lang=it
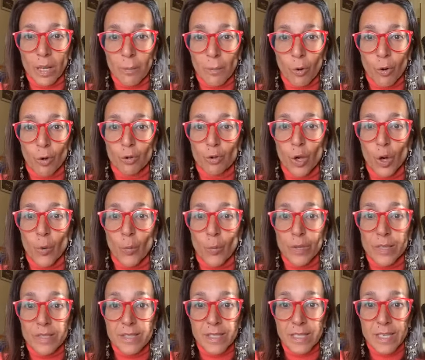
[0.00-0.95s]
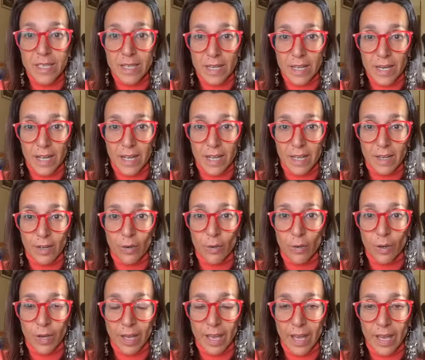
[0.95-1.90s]
modo acquisire,
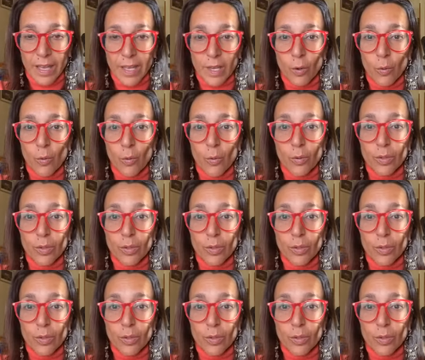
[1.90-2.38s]
ok,